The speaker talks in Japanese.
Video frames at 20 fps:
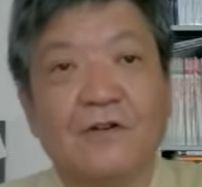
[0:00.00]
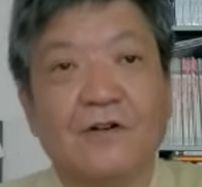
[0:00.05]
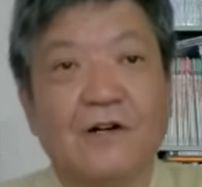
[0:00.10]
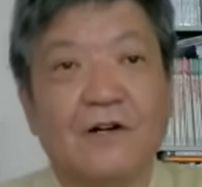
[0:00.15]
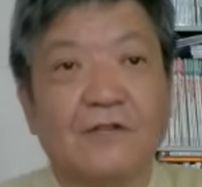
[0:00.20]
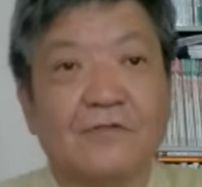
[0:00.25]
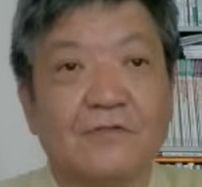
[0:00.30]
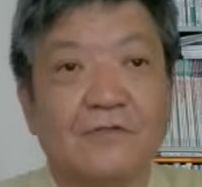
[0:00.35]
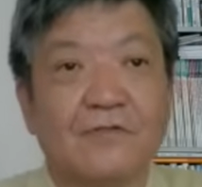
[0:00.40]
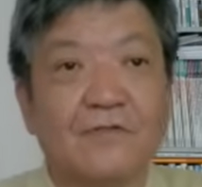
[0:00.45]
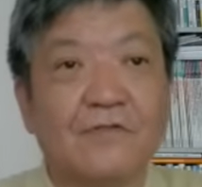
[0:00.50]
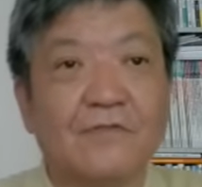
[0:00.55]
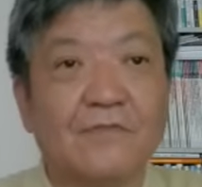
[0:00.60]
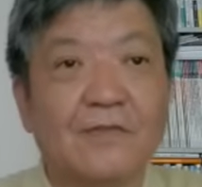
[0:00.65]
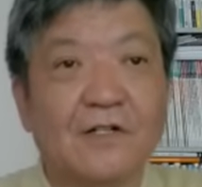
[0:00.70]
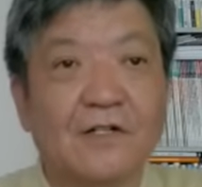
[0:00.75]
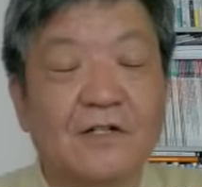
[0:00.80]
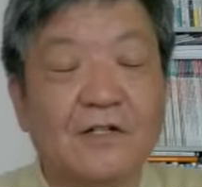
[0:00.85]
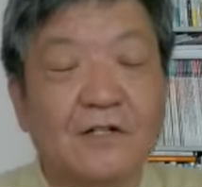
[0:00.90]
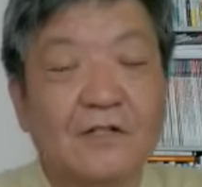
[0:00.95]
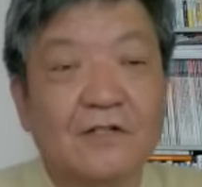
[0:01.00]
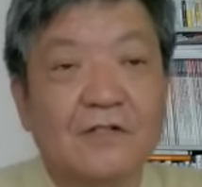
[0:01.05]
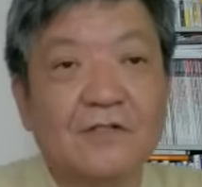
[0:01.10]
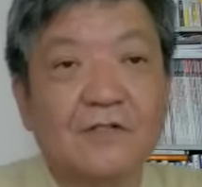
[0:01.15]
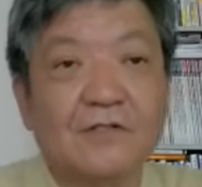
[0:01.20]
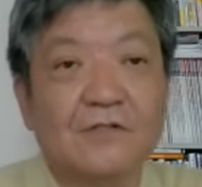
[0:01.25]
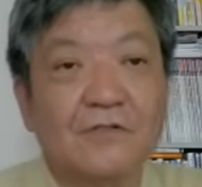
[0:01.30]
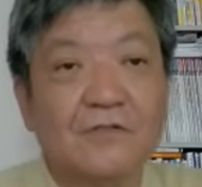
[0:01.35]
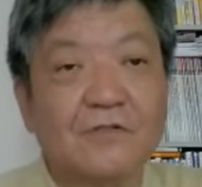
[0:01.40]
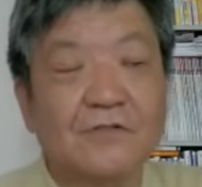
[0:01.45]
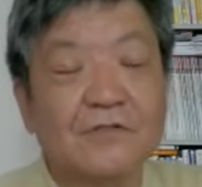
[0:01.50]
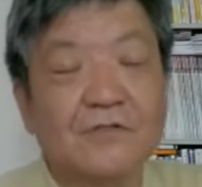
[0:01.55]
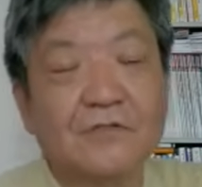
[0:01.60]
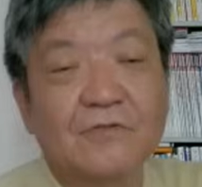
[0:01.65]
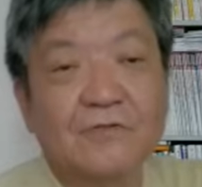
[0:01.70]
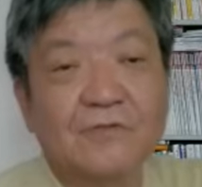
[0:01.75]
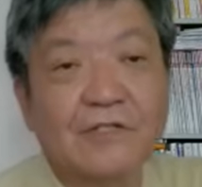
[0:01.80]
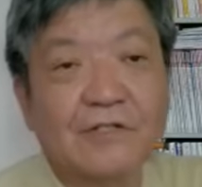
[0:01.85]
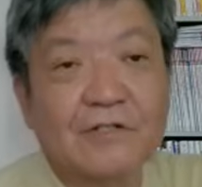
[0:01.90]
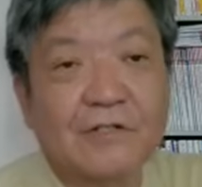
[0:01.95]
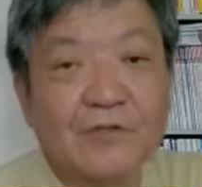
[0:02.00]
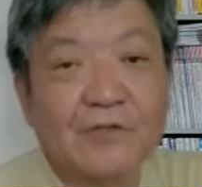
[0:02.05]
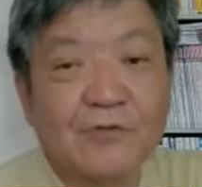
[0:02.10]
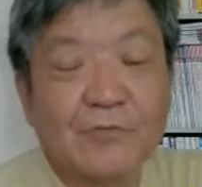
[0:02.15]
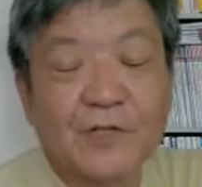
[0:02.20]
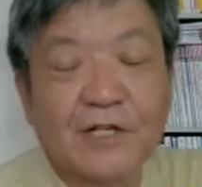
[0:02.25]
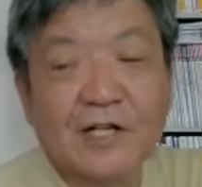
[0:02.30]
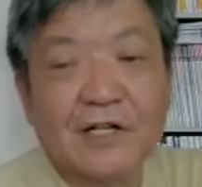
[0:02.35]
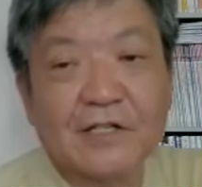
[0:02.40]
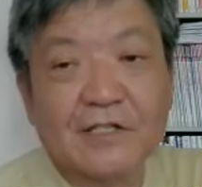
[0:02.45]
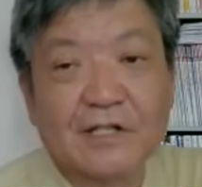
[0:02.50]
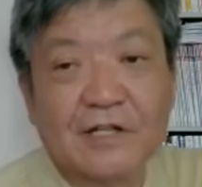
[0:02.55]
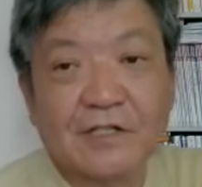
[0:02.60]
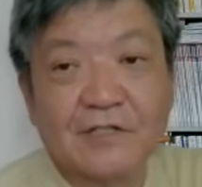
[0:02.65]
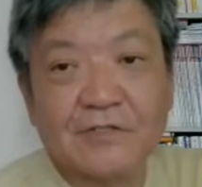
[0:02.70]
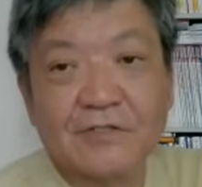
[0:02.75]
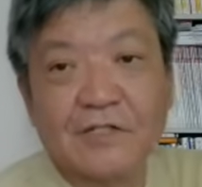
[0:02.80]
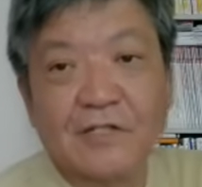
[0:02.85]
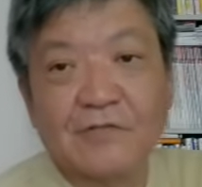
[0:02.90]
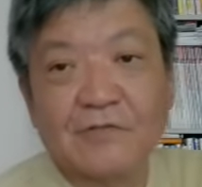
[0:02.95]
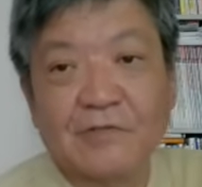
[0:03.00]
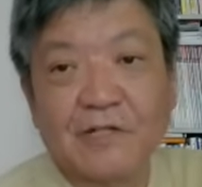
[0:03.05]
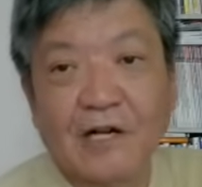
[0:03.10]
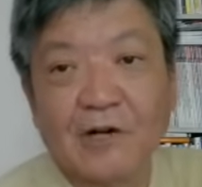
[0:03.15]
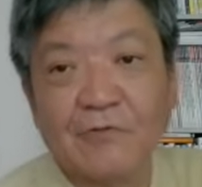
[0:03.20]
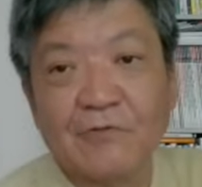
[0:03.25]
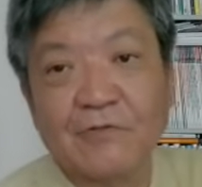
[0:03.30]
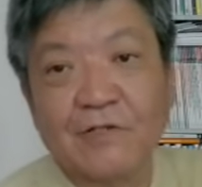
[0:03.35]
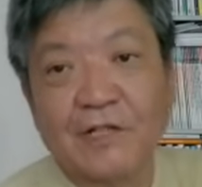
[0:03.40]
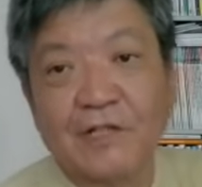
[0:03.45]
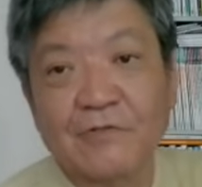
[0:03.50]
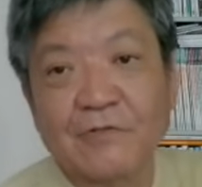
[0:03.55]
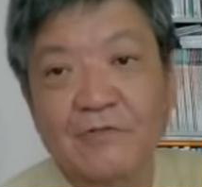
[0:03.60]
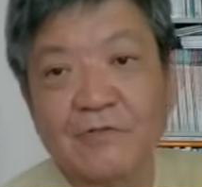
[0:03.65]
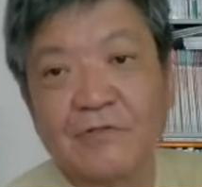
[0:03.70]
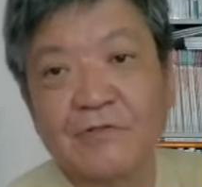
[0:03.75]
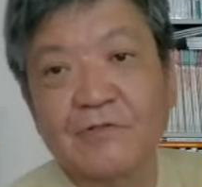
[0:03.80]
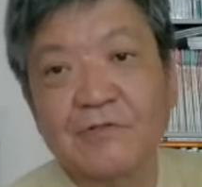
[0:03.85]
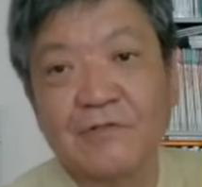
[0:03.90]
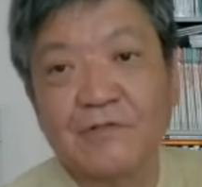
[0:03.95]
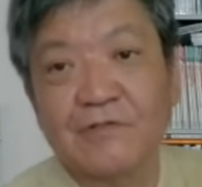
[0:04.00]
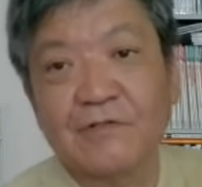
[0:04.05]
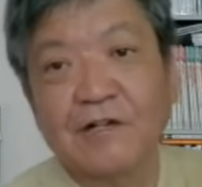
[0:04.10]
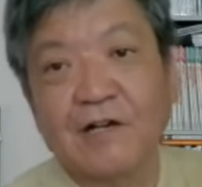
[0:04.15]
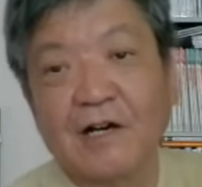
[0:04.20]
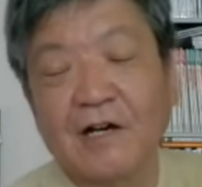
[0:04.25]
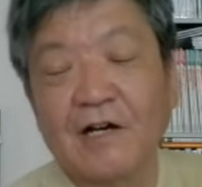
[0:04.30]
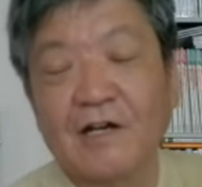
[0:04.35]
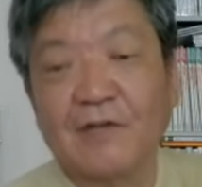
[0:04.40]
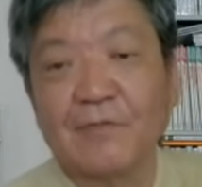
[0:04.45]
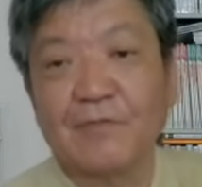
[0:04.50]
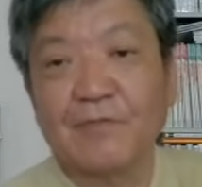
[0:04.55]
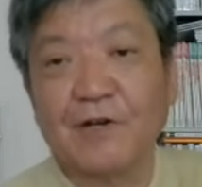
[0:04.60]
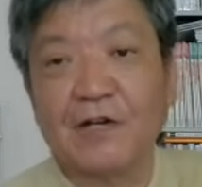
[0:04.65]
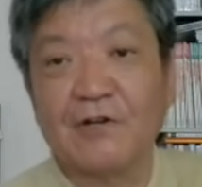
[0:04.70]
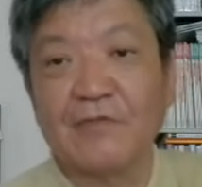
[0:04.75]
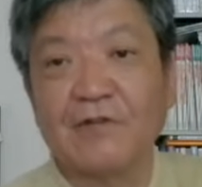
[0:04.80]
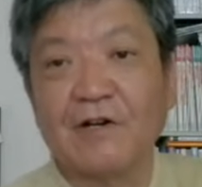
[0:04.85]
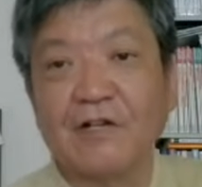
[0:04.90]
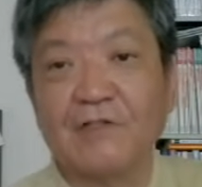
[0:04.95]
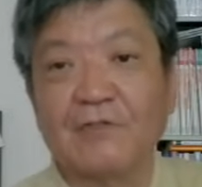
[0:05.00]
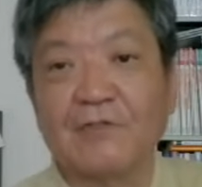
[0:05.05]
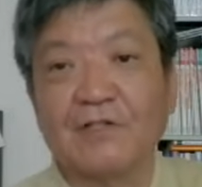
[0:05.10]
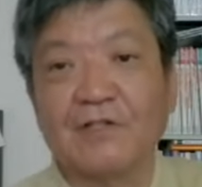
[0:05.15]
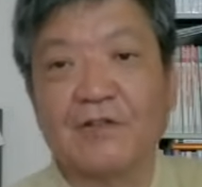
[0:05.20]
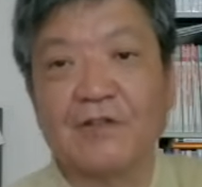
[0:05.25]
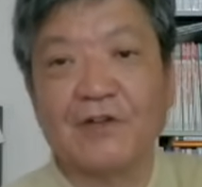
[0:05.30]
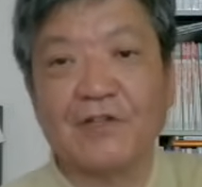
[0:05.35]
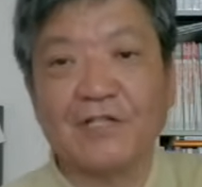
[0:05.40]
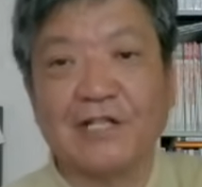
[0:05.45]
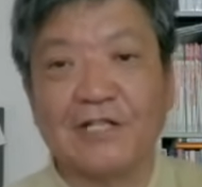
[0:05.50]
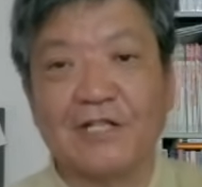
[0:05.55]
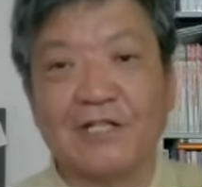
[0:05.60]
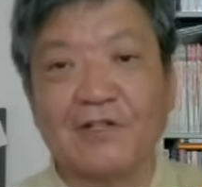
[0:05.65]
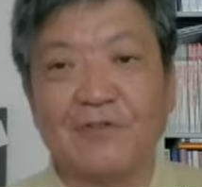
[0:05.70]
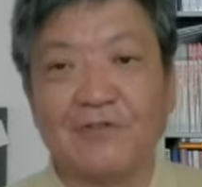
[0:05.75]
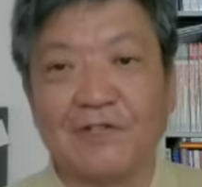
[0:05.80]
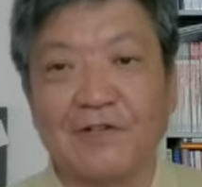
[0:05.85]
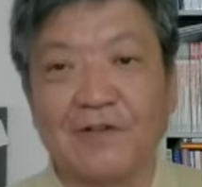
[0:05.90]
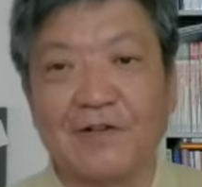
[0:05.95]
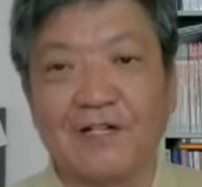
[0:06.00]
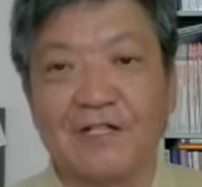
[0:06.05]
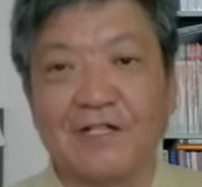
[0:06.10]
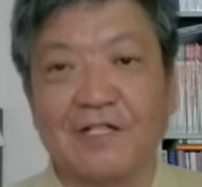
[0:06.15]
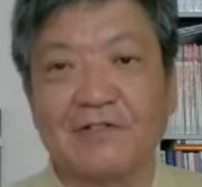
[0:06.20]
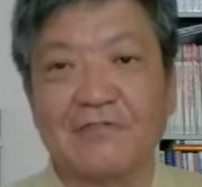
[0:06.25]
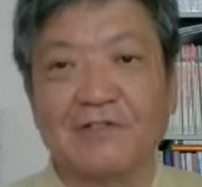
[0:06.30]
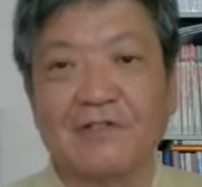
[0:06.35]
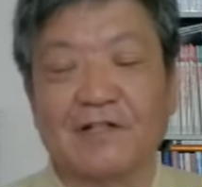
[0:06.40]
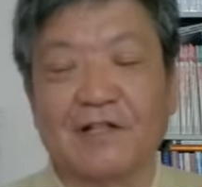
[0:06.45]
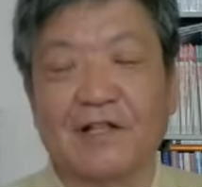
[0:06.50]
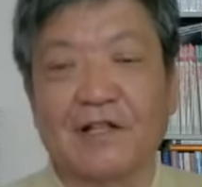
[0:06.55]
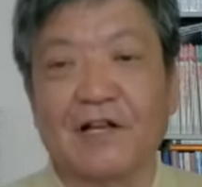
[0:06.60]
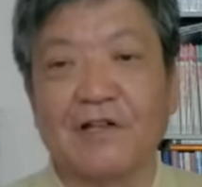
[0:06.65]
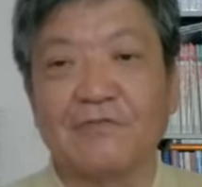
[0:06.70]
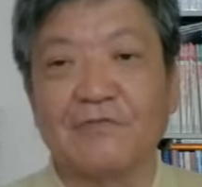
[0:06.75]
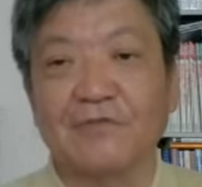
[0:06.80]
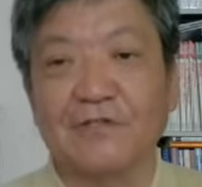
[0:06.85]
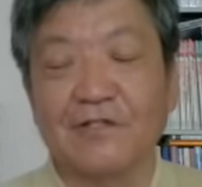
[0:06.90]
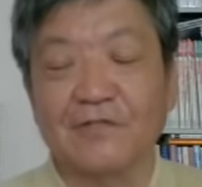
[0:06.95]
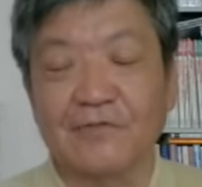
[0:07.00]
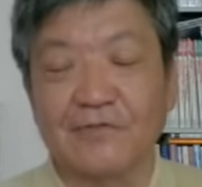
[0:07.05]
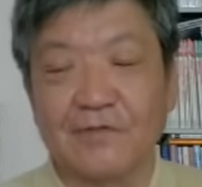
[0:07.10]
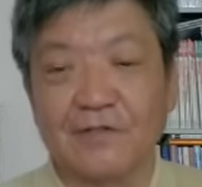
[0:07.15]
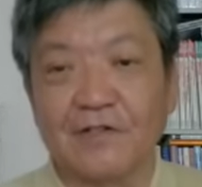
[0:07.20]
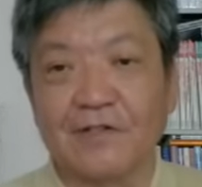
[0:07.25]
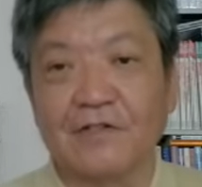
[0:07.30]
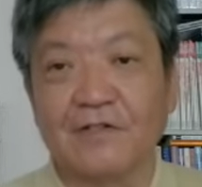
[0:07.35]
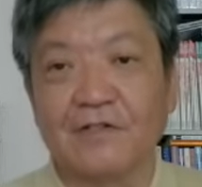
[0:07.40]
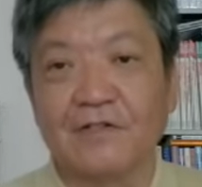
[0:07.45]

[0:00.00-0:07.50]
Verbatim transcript: あのまあ、地方政府が呼びかけたらです、ね、そのアホの伝統がいっぱいは乗って、よっしゃ、日本はなきゃなるとかやるんでしょうね。